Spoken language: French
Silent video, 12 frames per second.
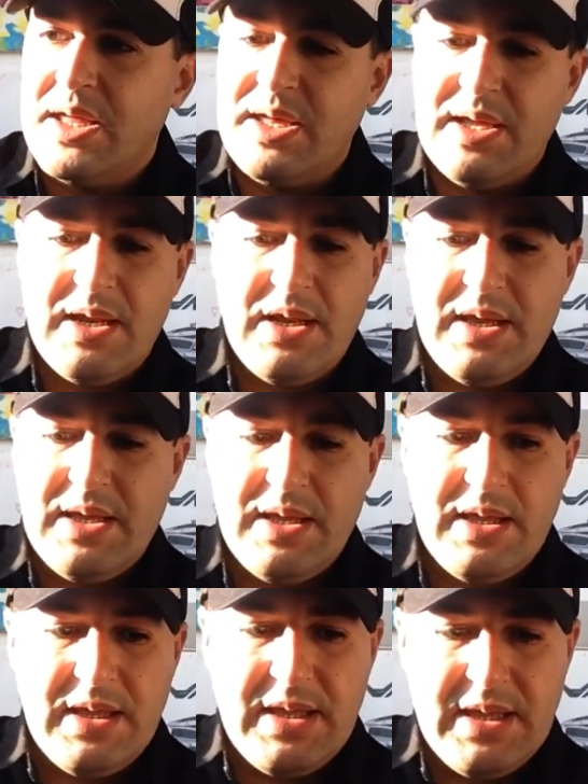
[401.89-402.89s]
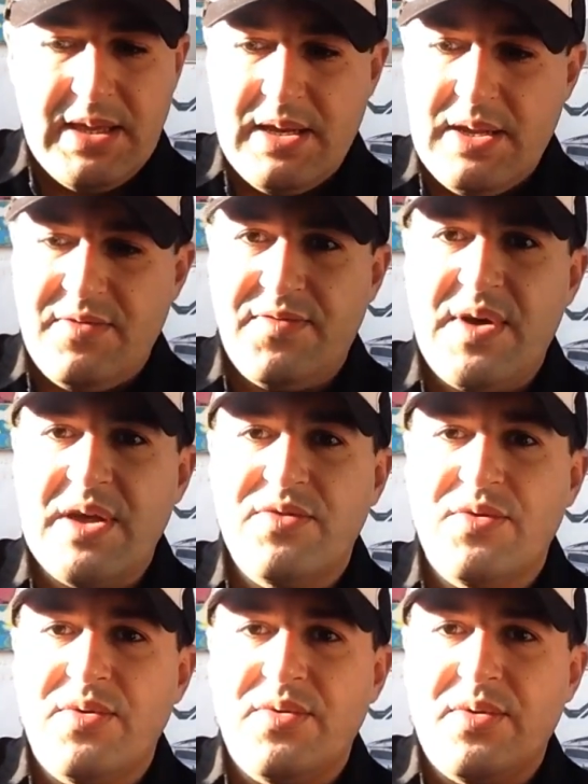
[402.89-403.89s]
Et les, et les phares
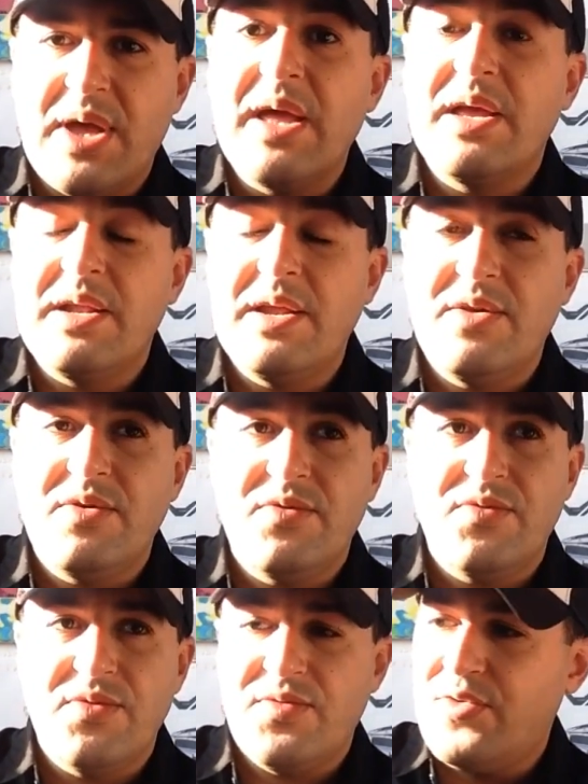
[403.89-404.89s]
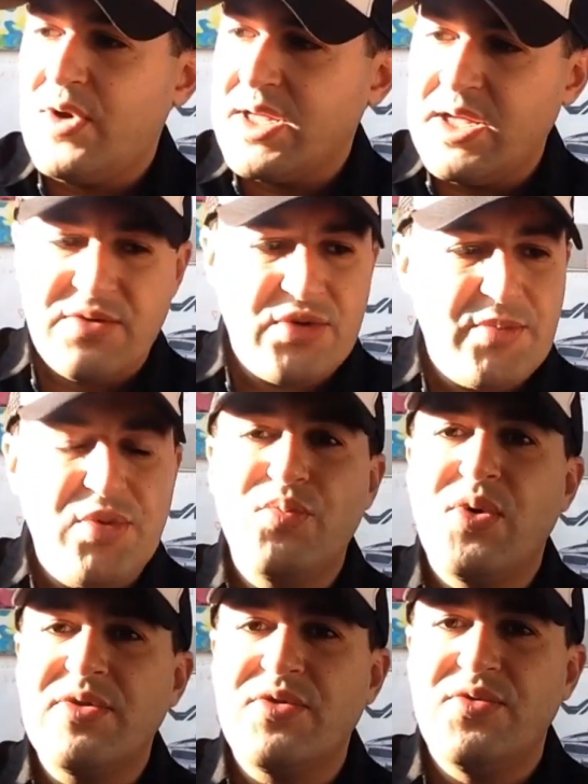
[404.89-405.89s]
sont, et les feux arrière sont un peu
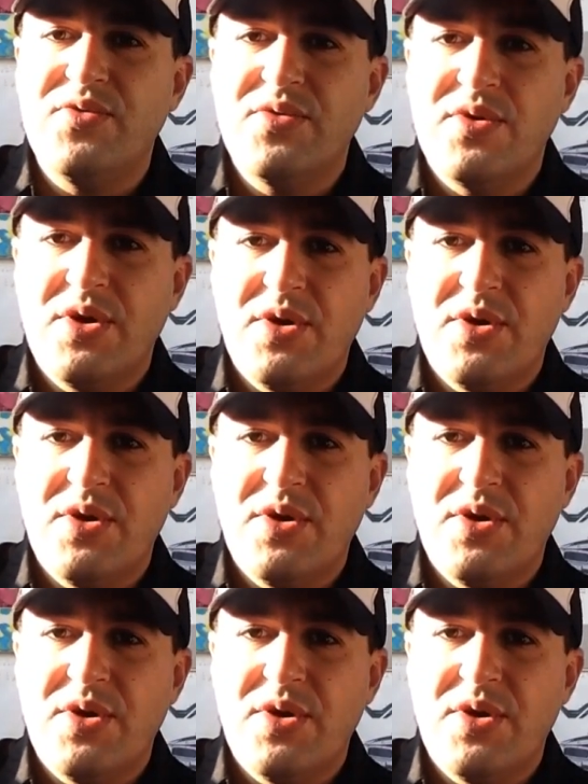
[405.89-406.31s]
pointus